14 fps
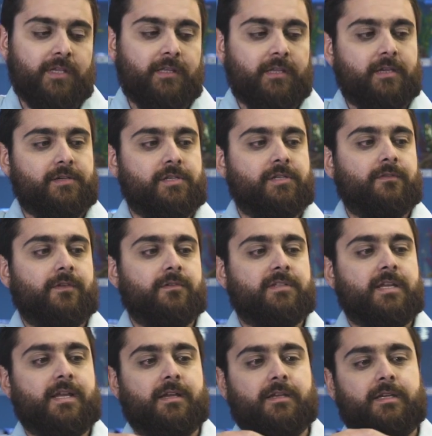item que a gente vai
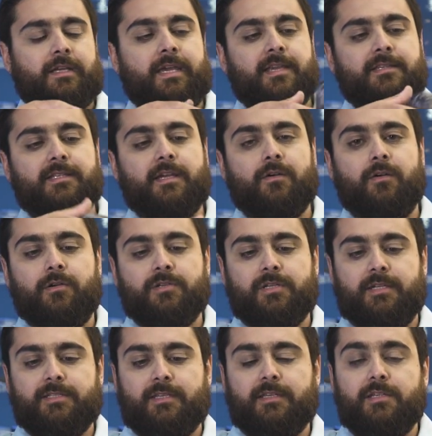usar é essa rocha.
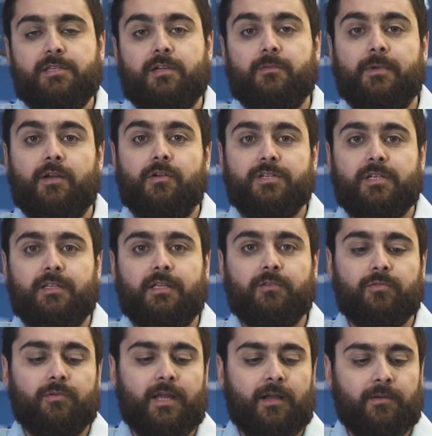Essa aqui já é uma rocha
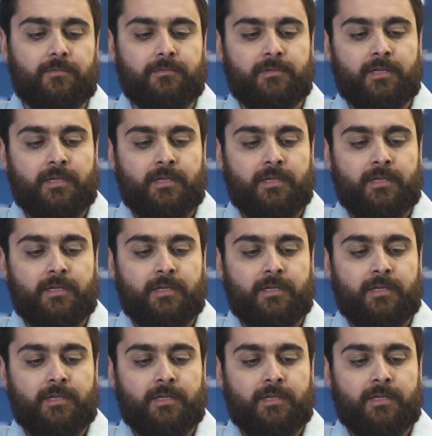natural.